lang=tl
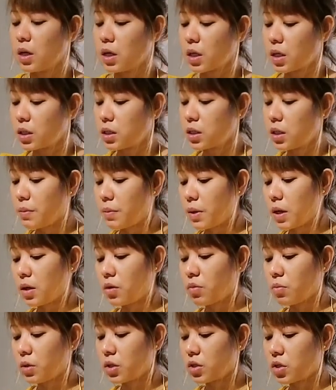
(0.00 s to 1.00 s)
Kasi
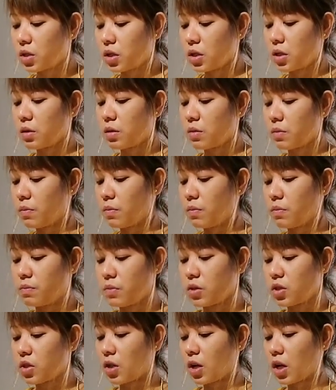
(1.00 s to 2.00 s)
maano man siya,
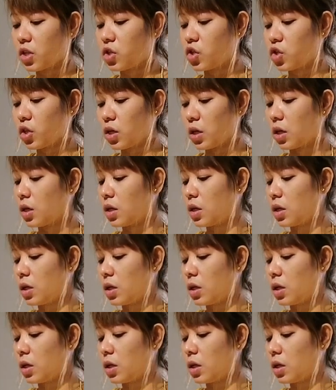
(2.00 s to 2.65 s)
stretchy.